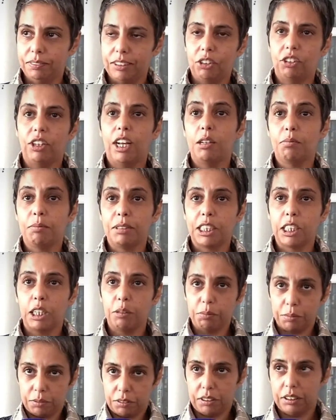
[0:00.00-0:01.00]
شحال من
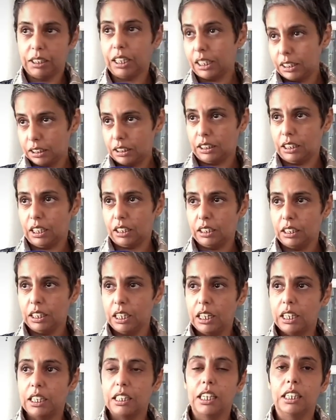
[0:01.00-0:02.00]
كلب نقصنا
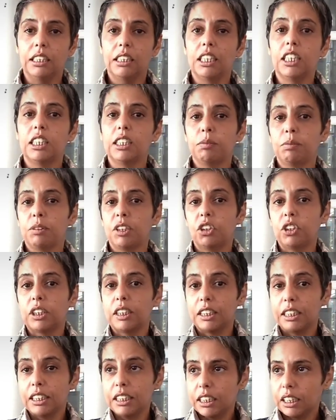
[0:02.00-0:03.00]
لان يجب
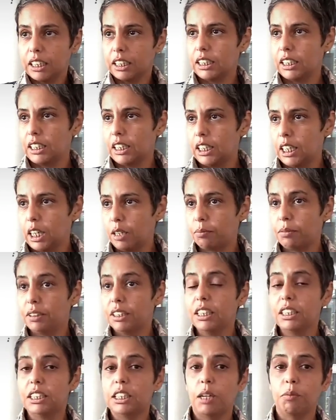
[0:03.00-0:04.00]
تسيير الكلاب
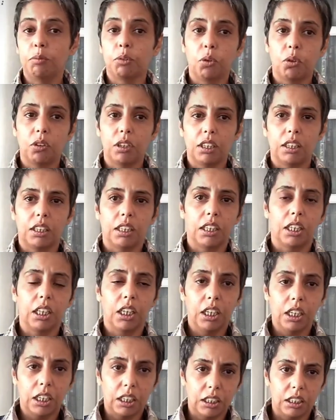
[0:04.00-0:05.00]
الناس تحب تقول لك
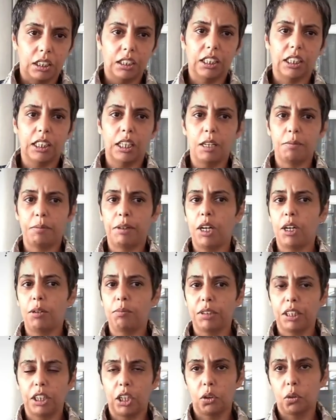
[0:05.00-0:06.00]
آه، الكلاب
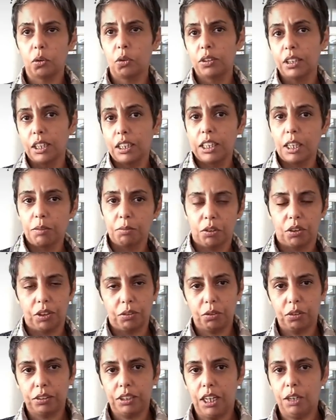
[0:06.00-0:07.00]
راهم يقلقونا كلاب نو
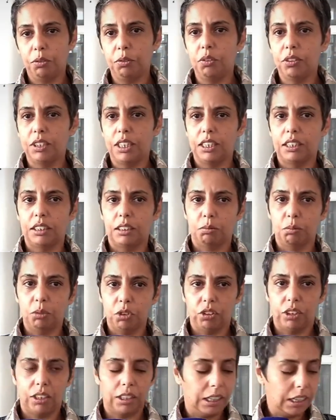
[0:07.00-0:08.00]
يفو تعرفوا كاين
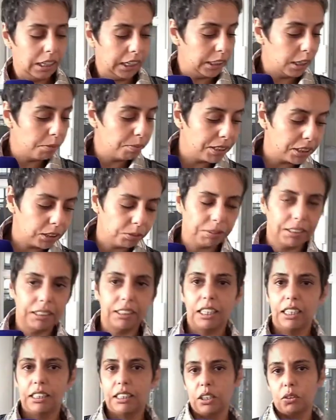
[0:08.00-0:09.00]
مشكل هنا بايزوب
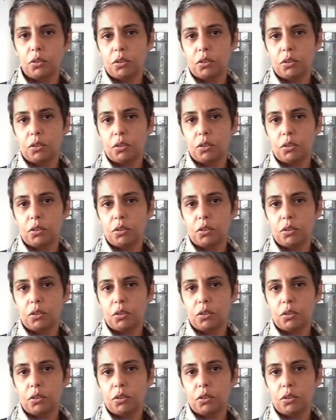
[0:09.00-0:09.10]
عندنا هذا